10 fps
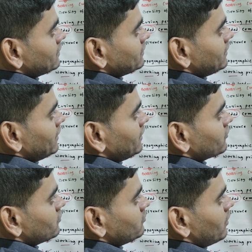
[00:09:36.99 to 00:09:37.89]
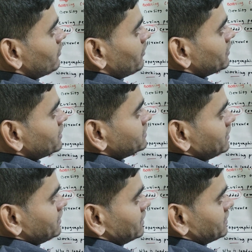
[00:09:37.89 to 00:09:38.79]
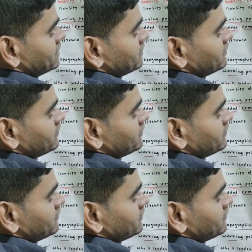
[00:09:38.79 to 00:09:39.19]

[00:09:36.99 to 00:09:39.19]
দিয়ে এইরকমভাবে আমাদের চেন যাচ্ছে